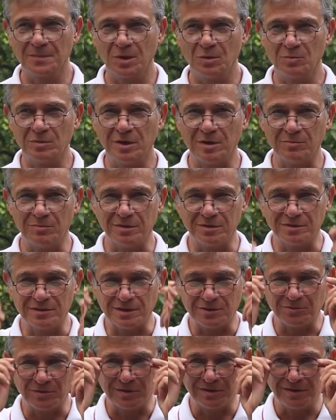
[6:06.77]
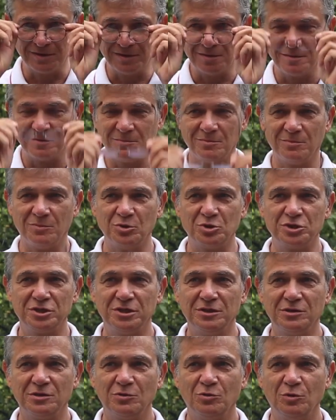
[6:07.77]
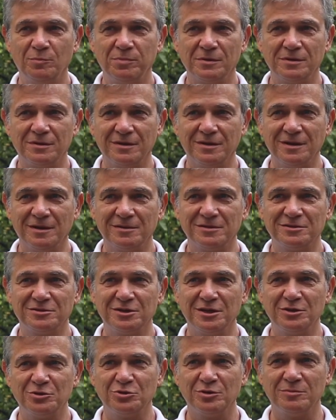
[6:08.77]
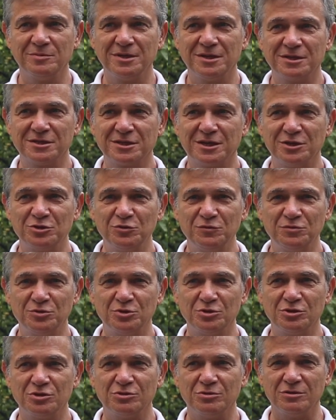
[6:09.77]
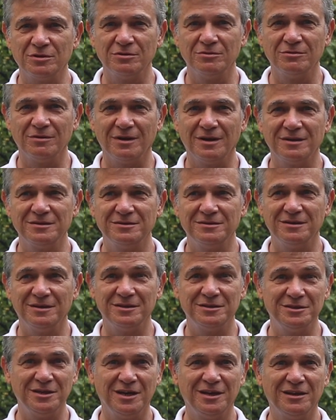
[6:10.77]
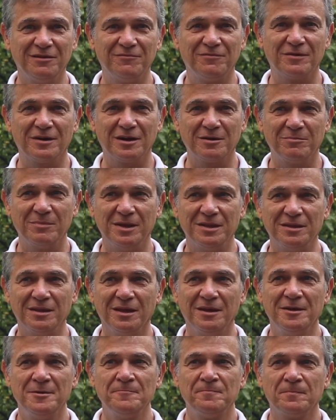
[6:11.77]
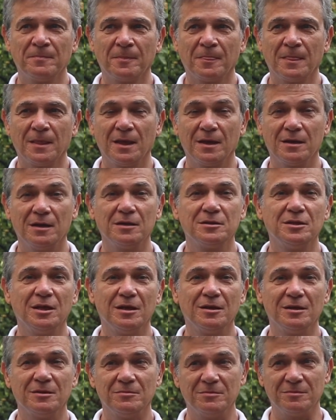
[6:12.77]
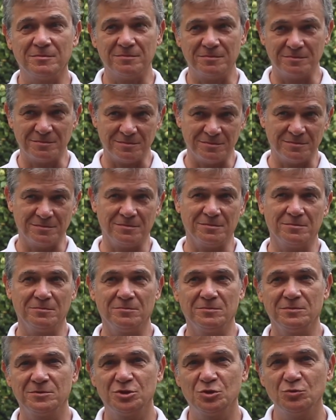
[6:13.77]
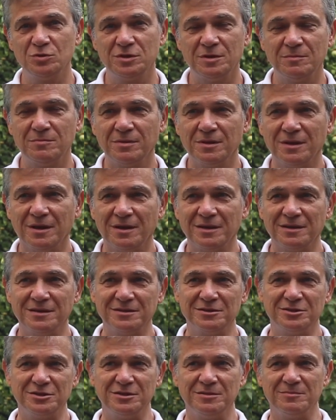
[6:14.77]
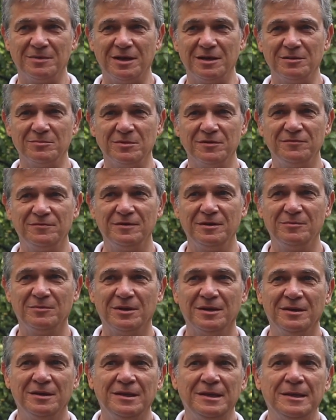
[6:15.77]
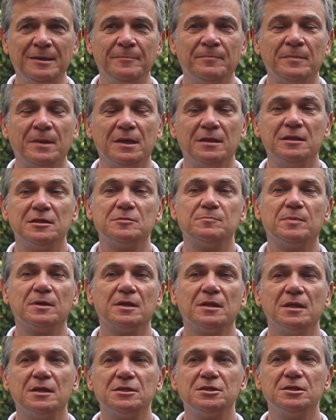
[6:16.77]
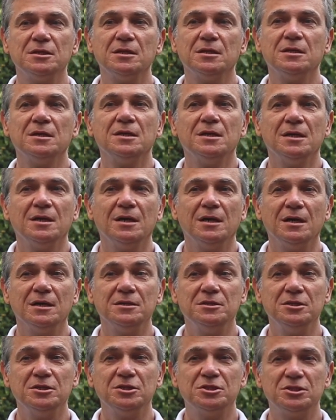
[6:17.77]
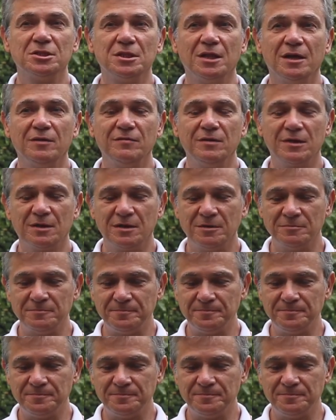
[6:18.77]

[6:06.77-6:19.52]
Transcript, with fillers: У меня был такой мощный опыт. Я целиком не расскажу всю историю, но отдельный фрагмент. Когда студия была и снимали мы фильмы, нас пригласил один человек